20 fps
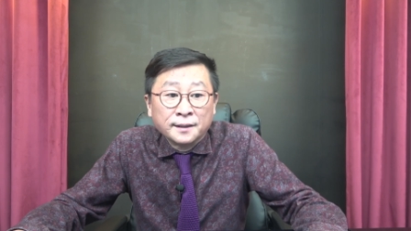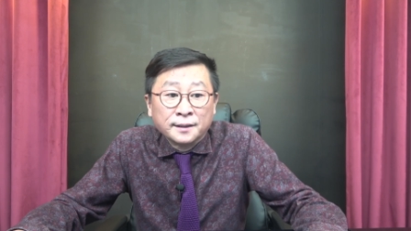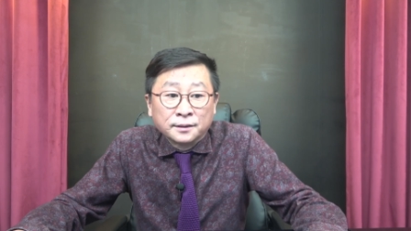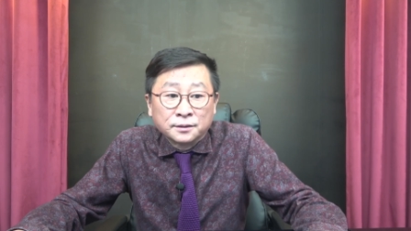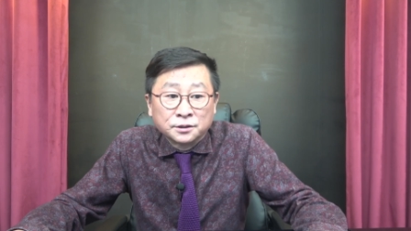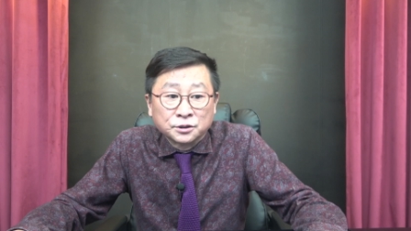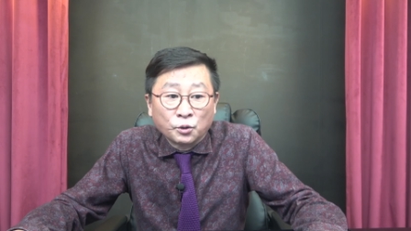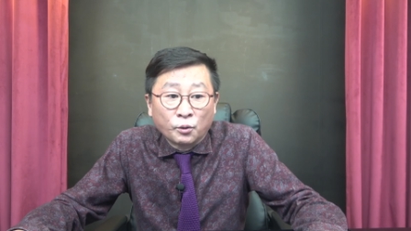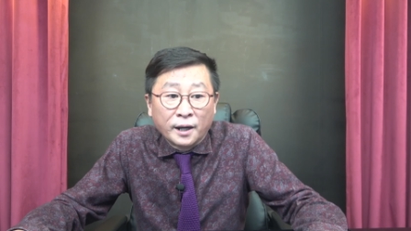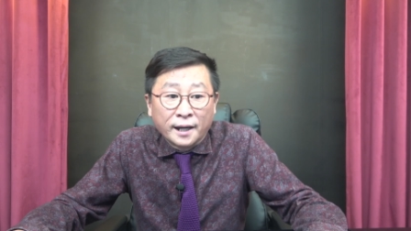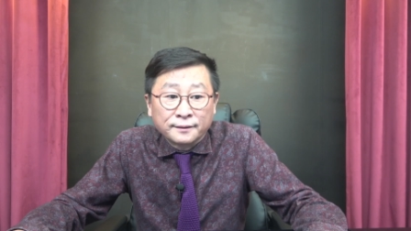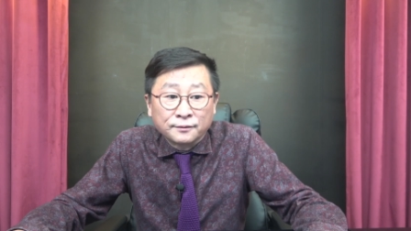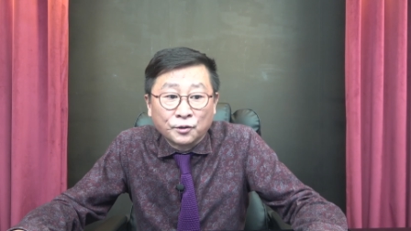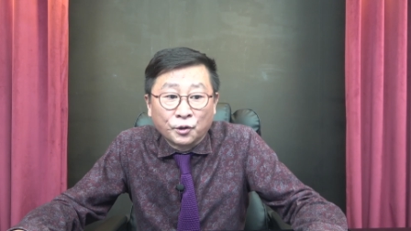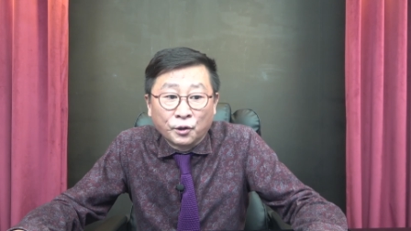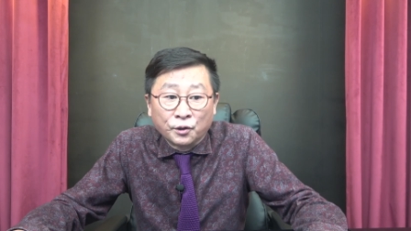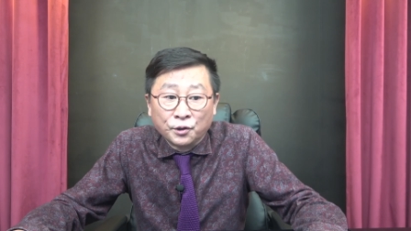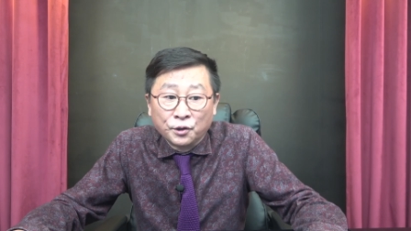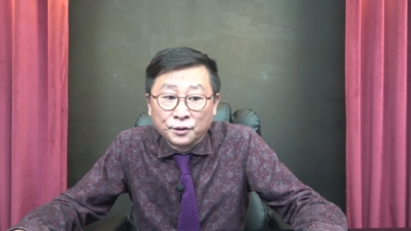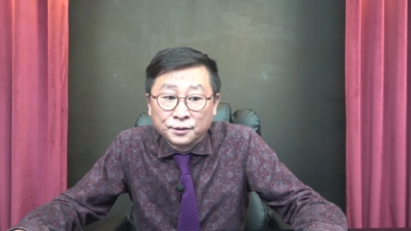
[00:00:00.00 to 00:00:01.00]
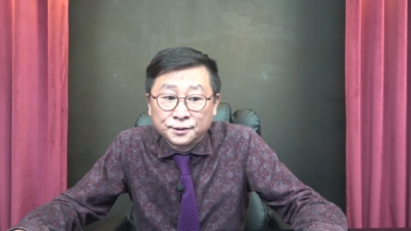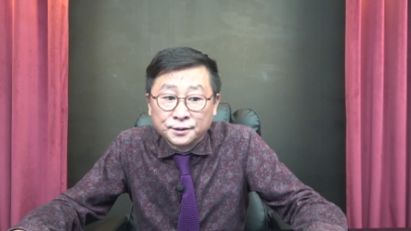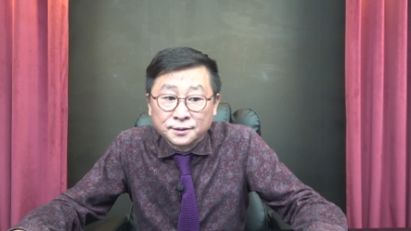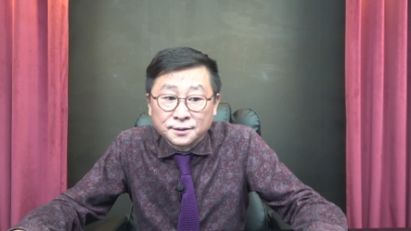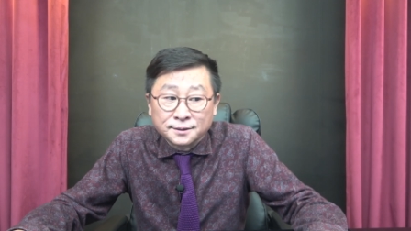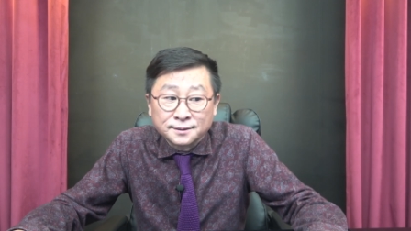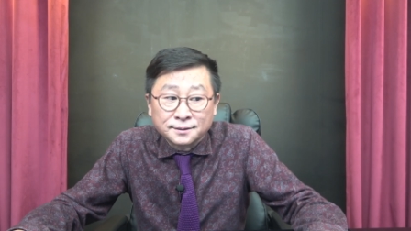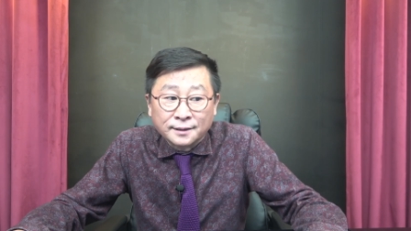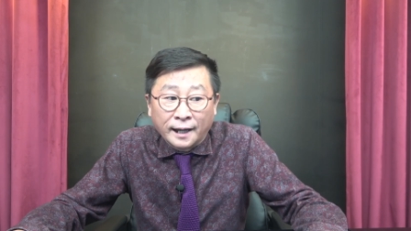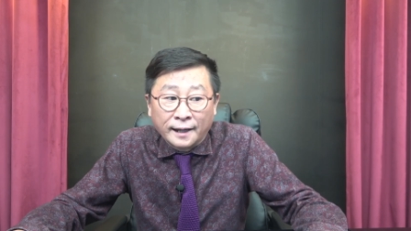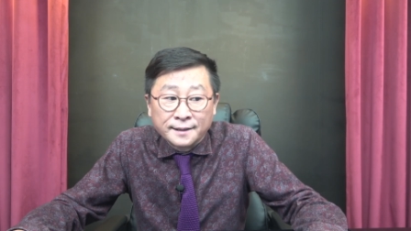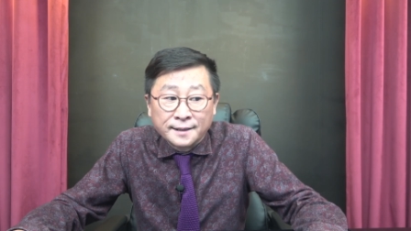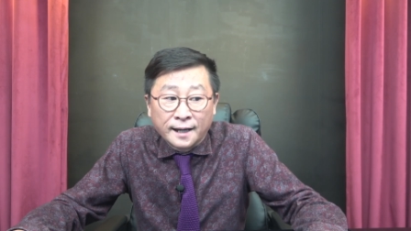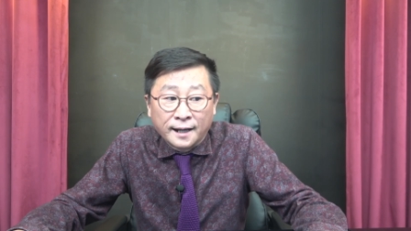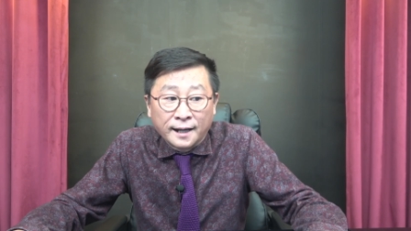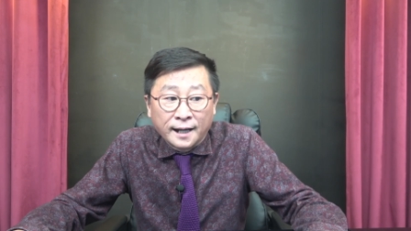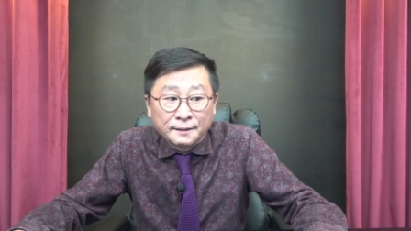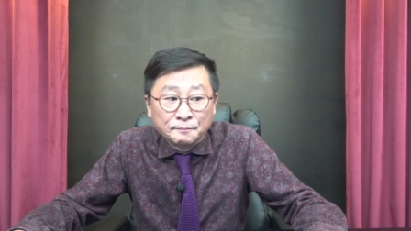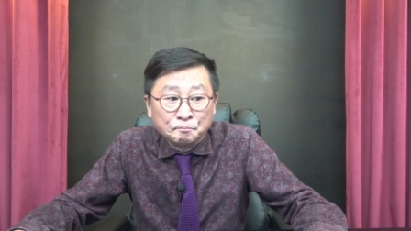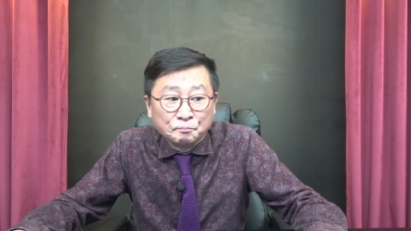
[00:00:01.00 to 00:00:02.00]
그동안 언론 등
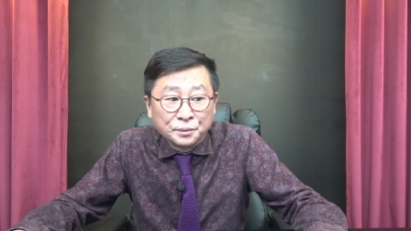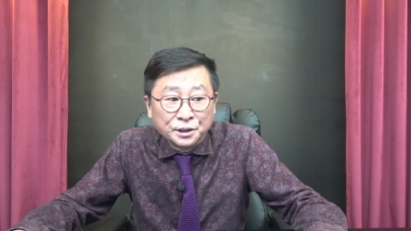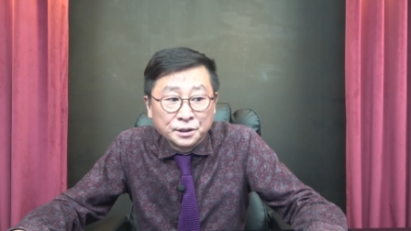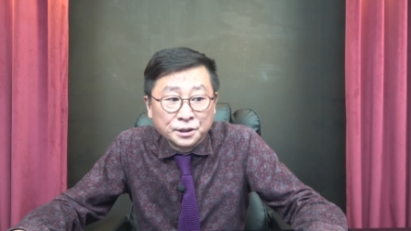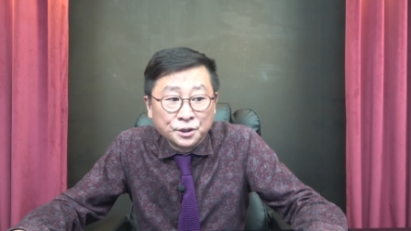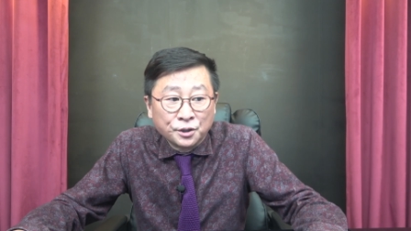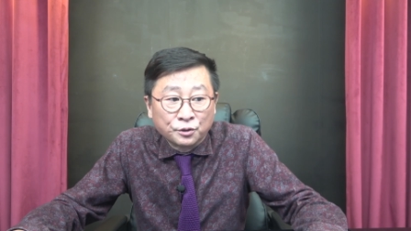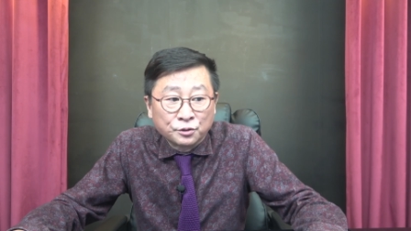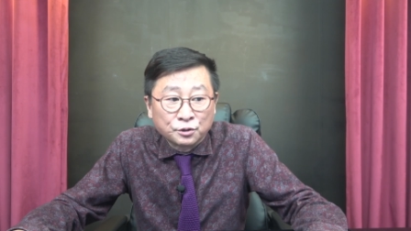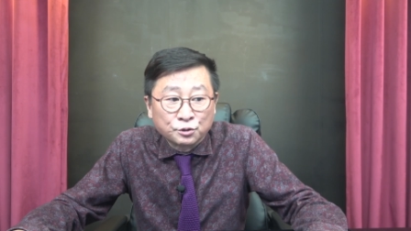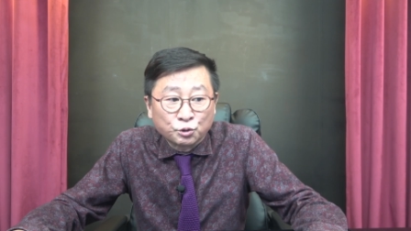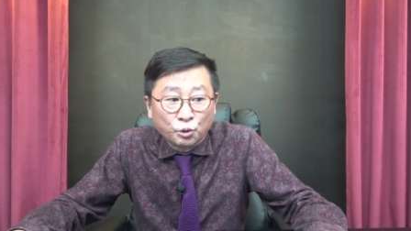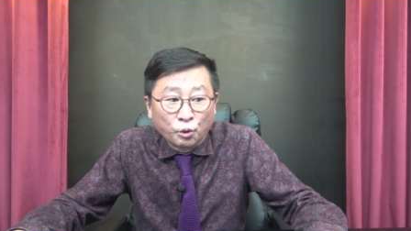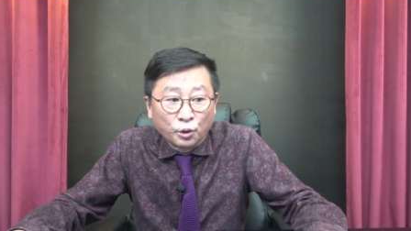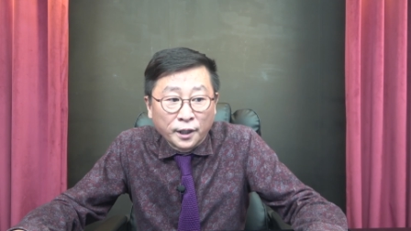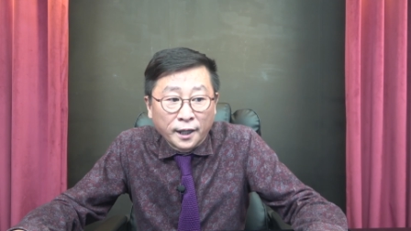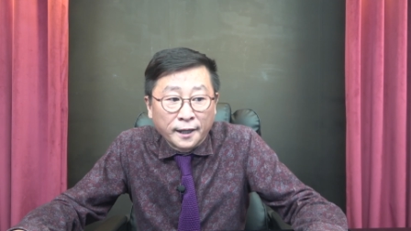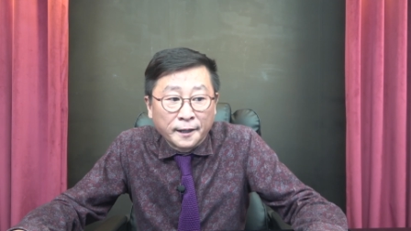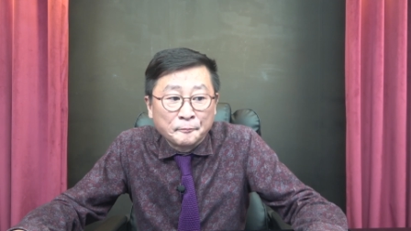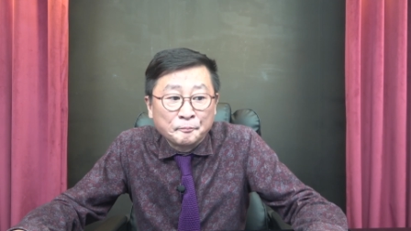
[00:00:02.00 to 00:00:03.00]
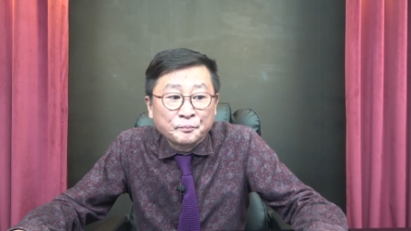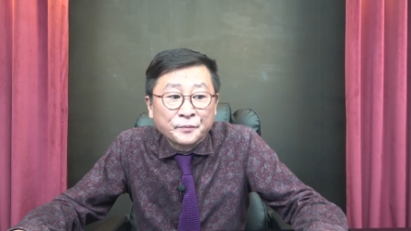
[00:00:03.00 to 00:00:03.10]
다양한 미디어를 통해